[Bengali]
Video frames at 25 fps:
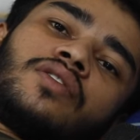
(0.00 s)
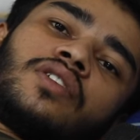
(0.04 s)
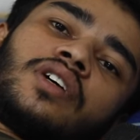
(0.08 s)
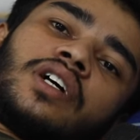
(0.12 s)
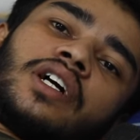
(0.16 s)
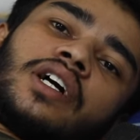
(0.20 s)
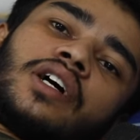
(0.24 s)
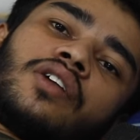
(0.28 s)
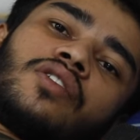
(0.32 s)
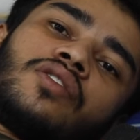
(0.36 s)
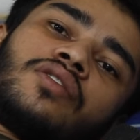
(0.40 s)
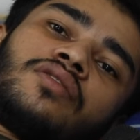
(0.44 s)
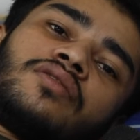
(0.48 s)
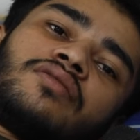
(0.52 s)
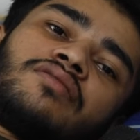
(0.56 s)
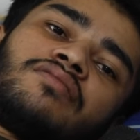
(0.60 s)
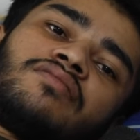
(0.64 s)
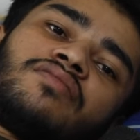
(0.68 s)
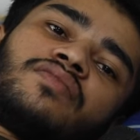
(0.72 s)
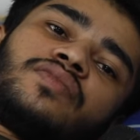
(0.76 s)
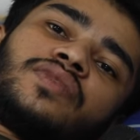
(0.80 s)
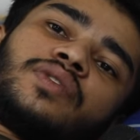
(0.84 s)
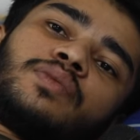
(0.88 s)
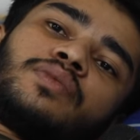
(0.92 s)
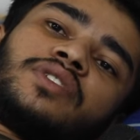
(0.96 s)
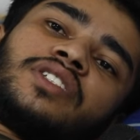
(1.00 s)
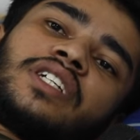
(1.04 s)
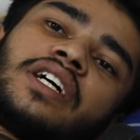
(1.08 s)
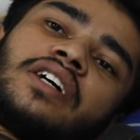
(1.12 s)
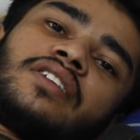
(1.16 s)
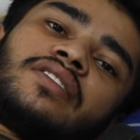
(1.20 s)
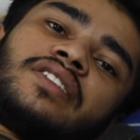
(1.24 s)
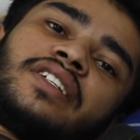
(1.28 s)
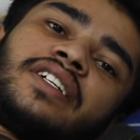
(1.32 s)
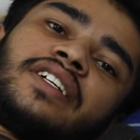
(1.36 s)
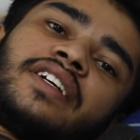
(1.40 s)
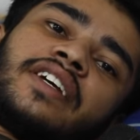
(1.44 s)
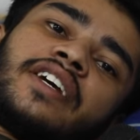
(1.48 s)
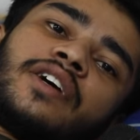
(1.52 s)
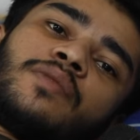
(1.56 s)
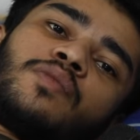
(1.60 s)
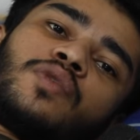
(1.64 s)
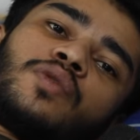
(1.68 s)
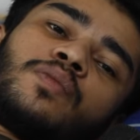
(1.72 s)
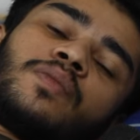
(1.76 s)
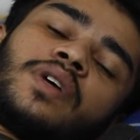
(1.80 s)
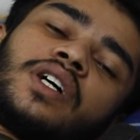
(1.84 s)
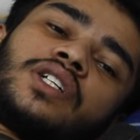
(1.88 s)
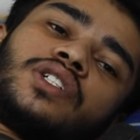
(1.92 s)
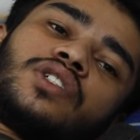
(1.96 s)
না কারণ চারদিকে
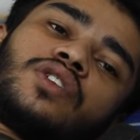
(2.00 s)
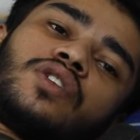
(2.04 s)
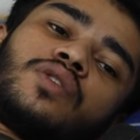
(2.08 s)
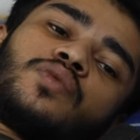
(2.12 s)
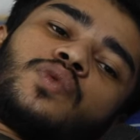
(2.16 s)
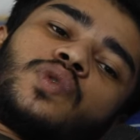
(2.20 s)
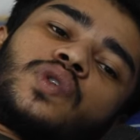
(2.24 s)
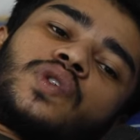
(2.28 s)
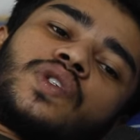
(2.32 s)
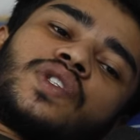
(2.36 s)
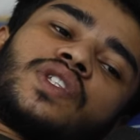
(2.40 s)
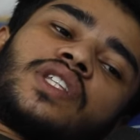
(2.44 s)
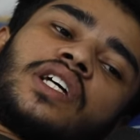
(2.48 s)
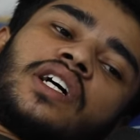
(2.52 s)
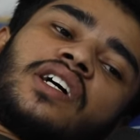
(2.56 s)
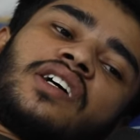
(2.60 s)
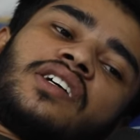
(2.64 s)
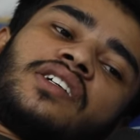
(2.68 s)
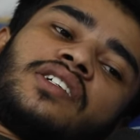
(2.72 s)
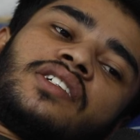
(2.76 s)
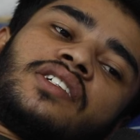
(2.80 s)
এমন বাজে অবস্থা